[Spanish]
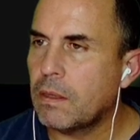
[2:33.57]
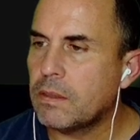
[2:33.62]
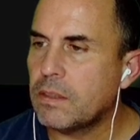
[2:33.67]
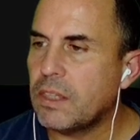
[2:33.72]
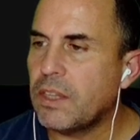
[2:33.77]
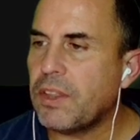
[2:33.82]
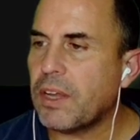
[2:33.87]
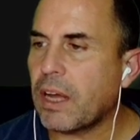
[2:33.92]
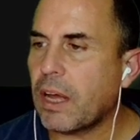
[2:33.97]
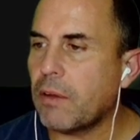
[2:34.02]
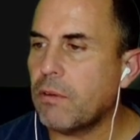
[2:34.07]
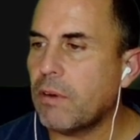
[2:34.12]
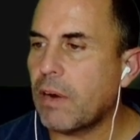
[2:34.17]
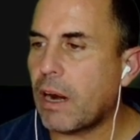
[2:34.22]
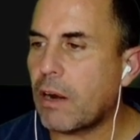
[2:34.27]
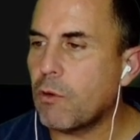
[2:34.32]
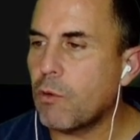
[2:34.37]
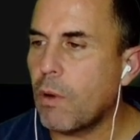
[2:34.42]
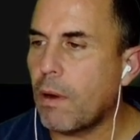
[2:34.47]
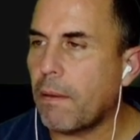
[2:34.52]
Dice que hay
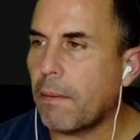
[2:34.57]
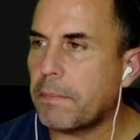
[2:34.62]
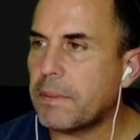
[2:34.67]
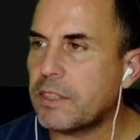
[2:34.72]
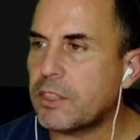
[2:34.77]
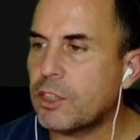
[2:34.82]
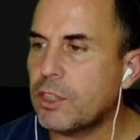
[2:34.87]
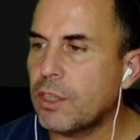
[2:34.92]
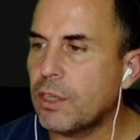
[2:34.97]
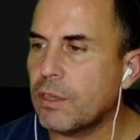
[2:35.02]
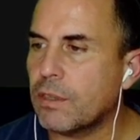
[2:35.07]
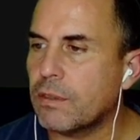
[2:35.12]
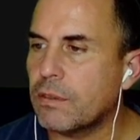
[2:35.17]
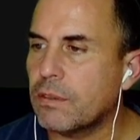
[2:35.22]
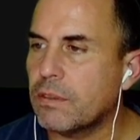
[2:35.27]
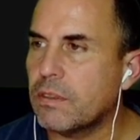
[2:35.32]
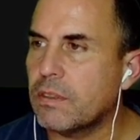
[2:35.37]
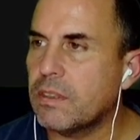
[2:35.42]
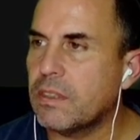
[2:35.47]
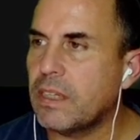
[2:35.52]
una nueva
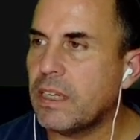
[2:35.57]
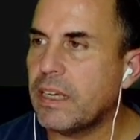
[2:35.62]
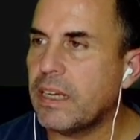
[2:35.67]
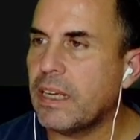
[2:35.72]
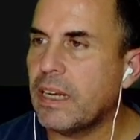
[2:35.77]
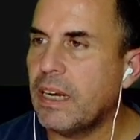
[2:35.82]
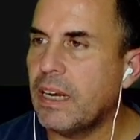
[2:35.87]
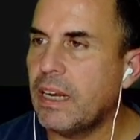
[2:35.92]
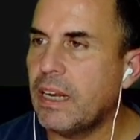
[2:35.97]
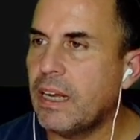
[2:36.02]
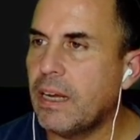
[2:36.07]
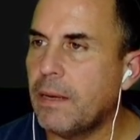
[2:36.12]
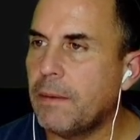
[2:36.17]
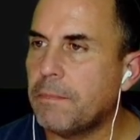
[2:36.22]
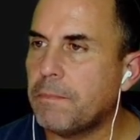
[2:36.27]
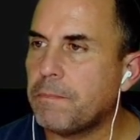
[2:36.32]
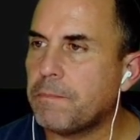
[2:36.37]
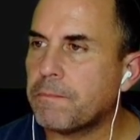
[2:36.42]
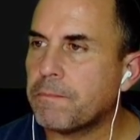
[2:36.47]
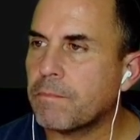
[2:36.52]
versión em,